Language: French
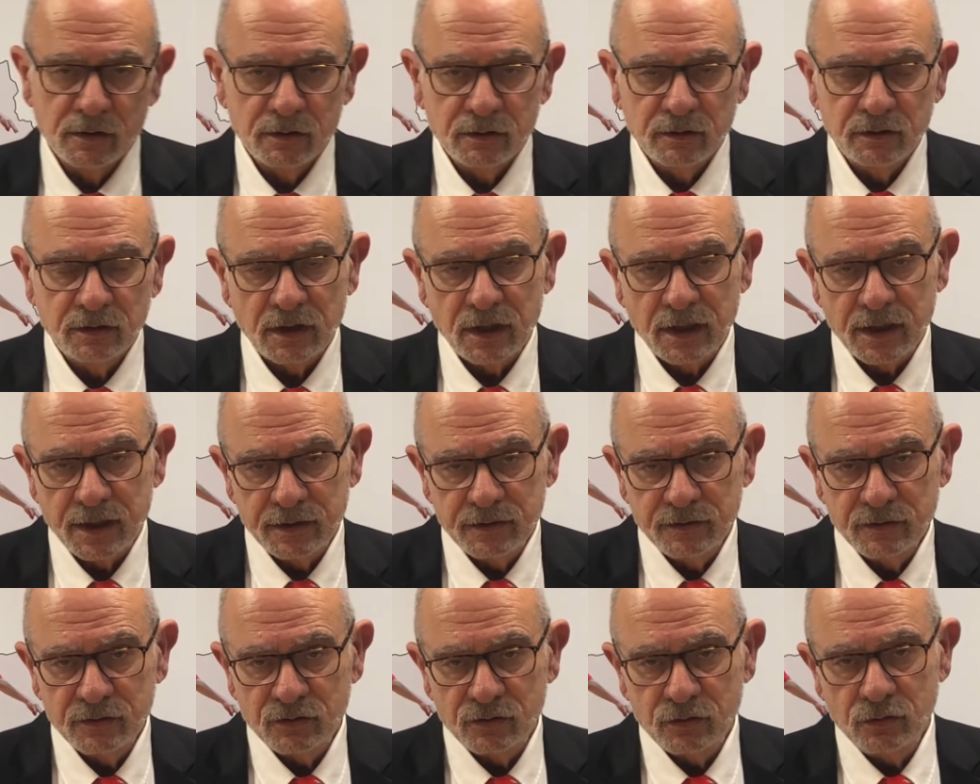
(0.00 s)

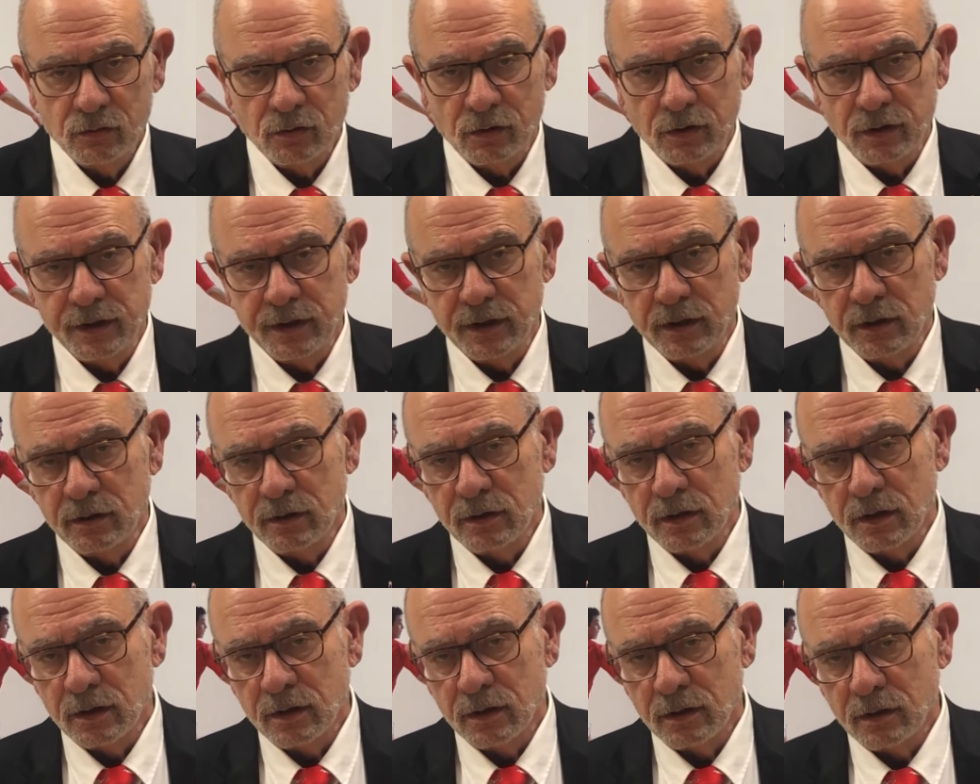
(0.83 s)
traînent sur les,
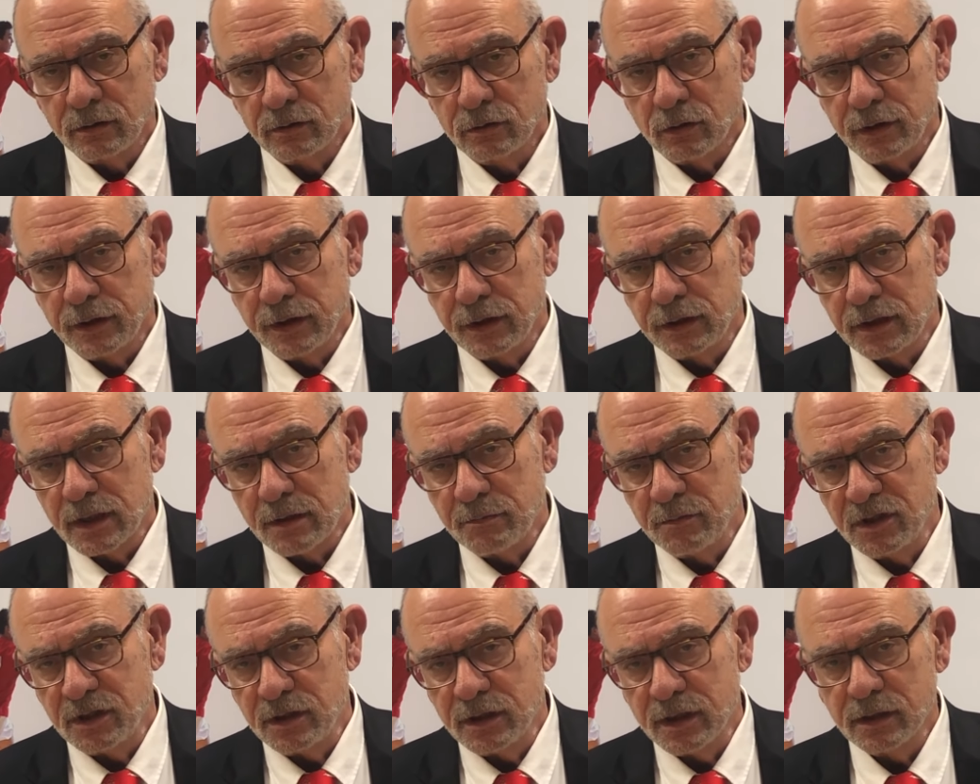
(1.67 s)
dans les
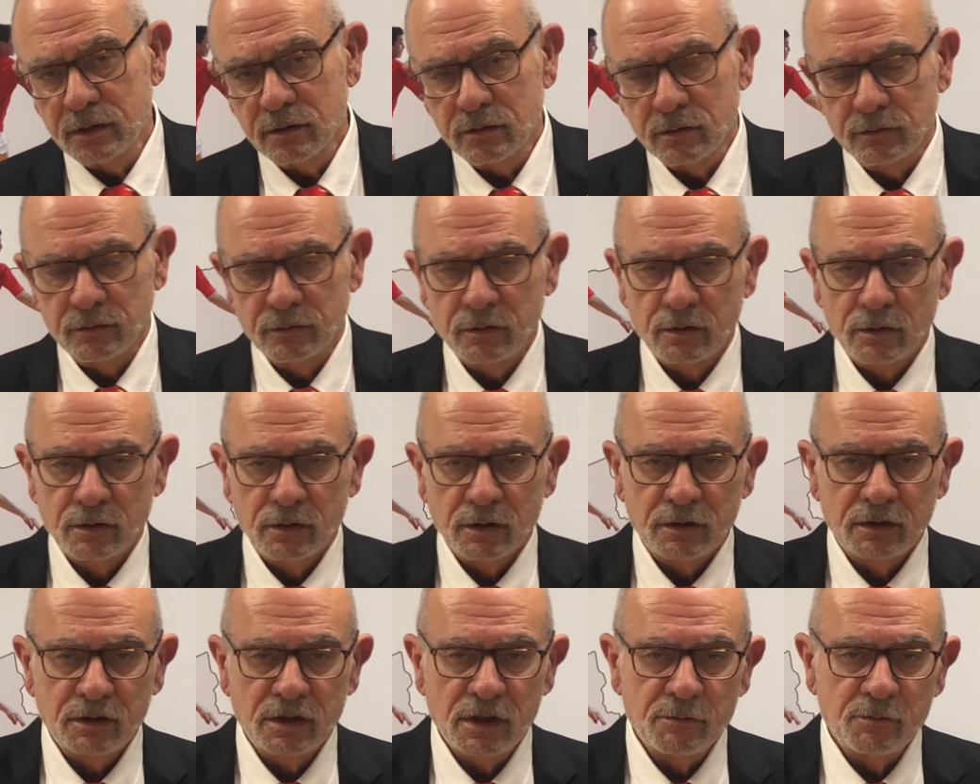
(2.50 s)
cabinets
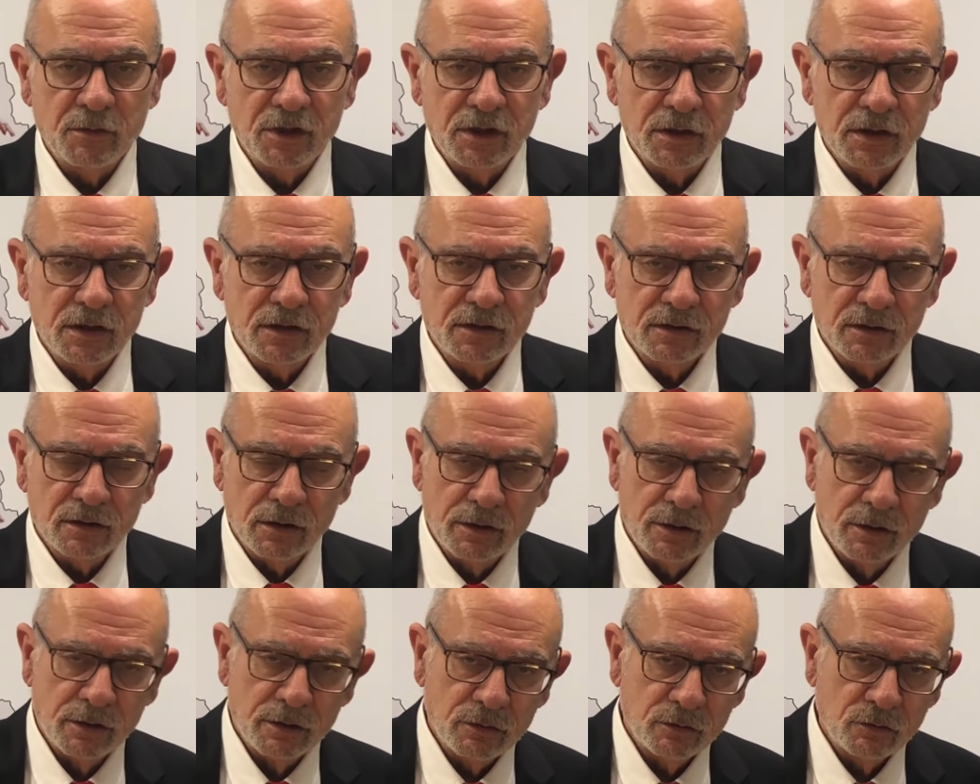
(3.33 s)
des ministres
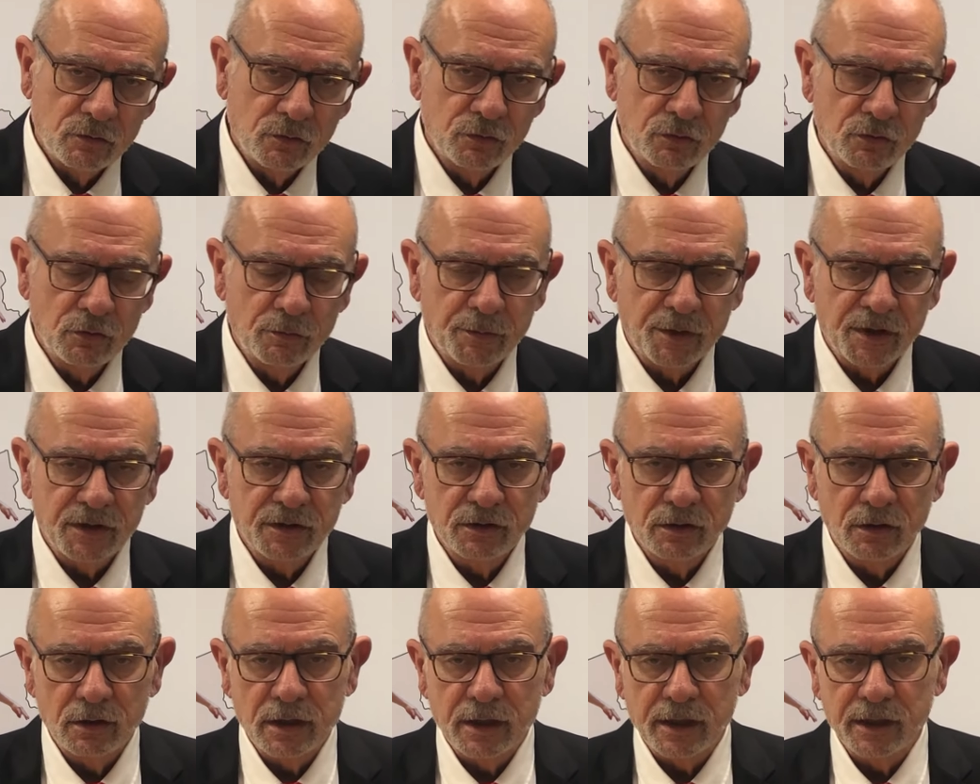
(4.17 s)
ou du
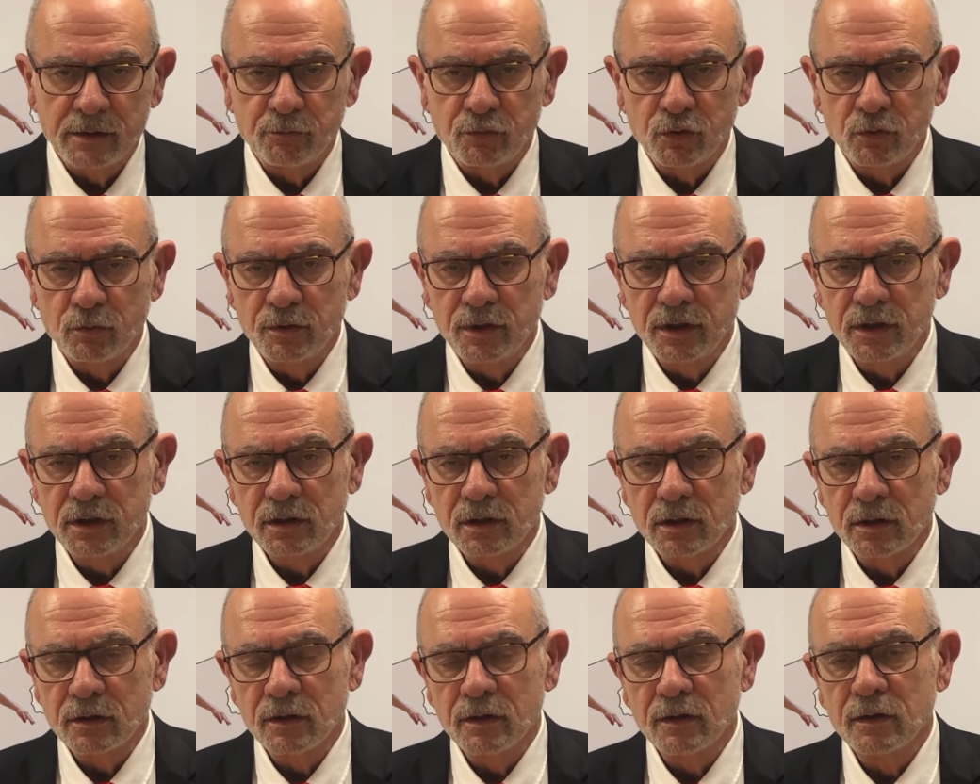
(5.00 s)
président de la
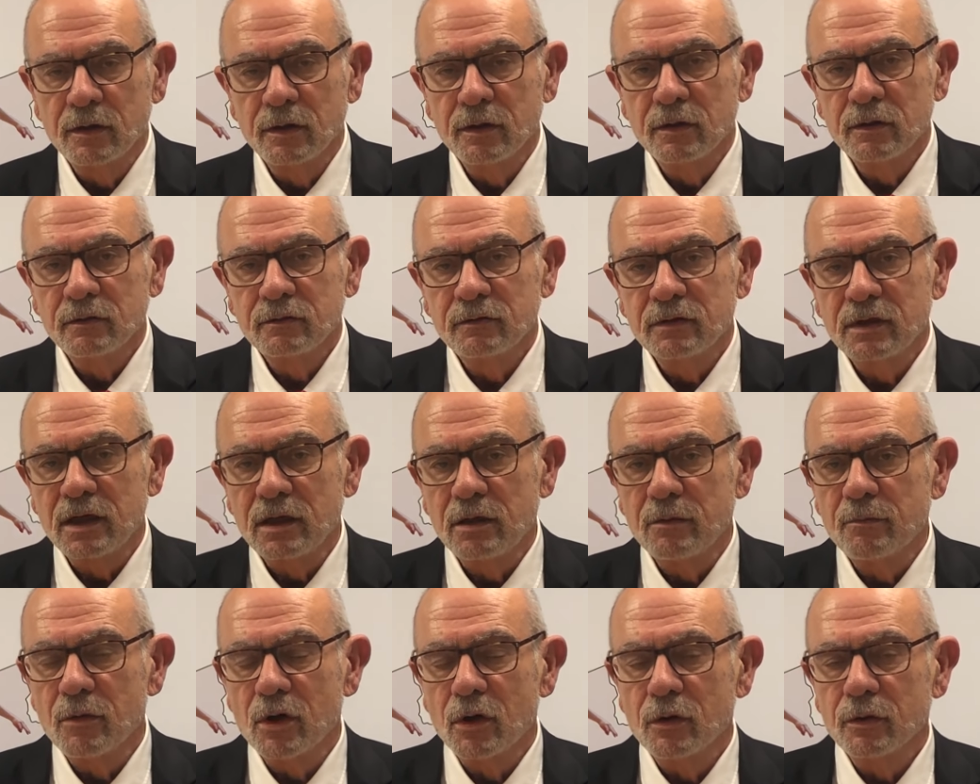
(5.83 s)
République,
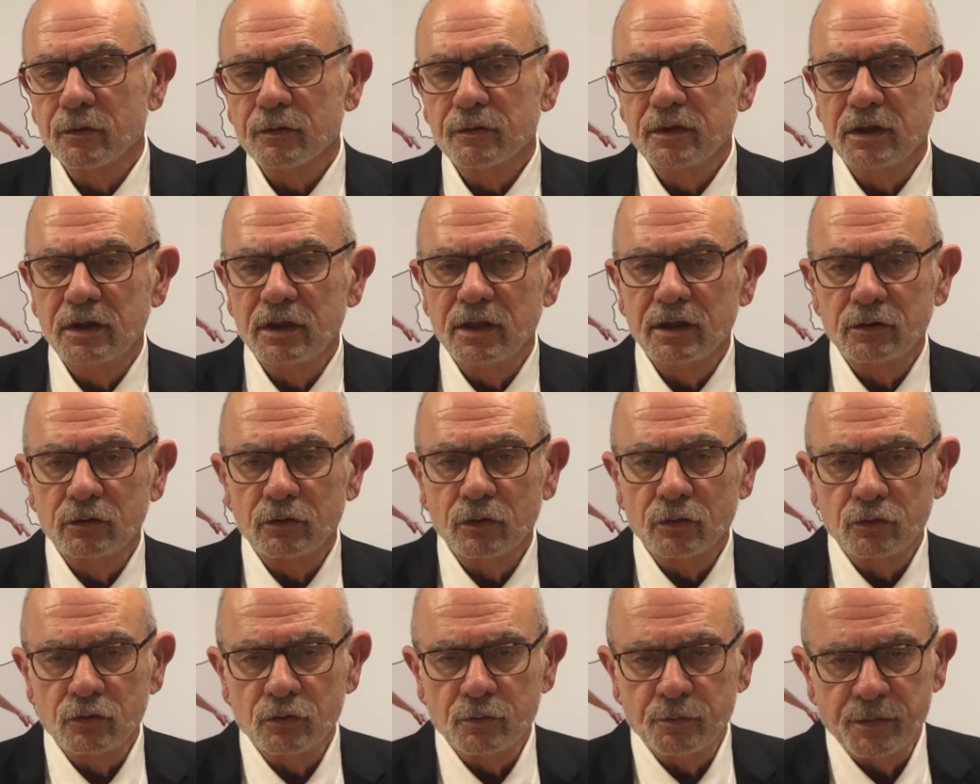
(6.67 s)
tellement il est
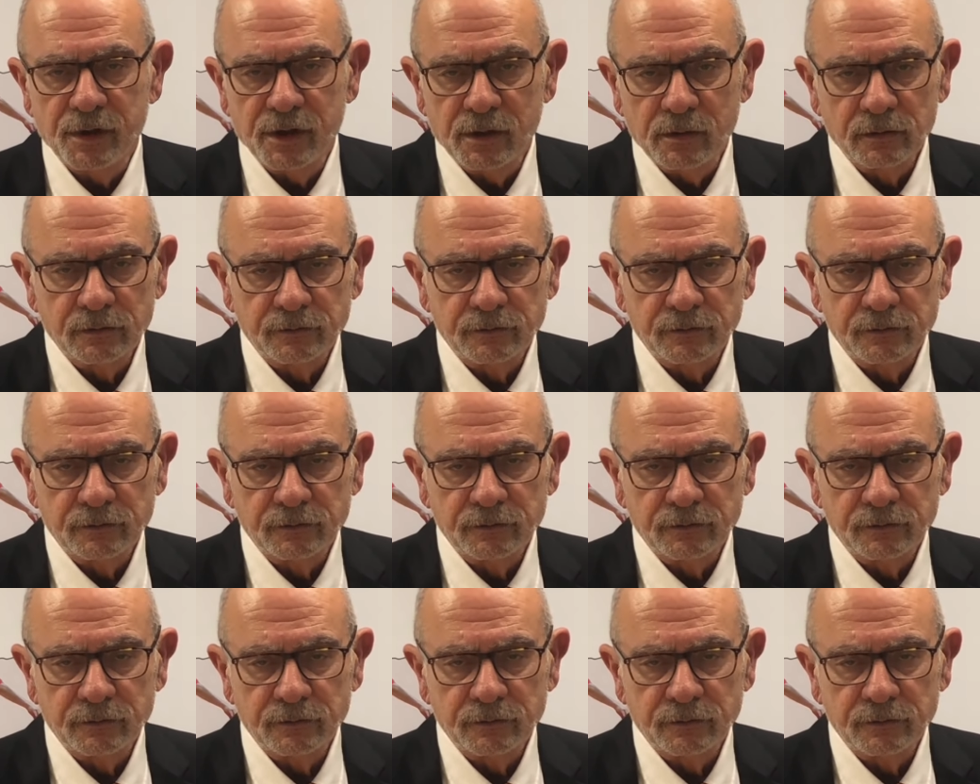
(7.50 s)
occupé.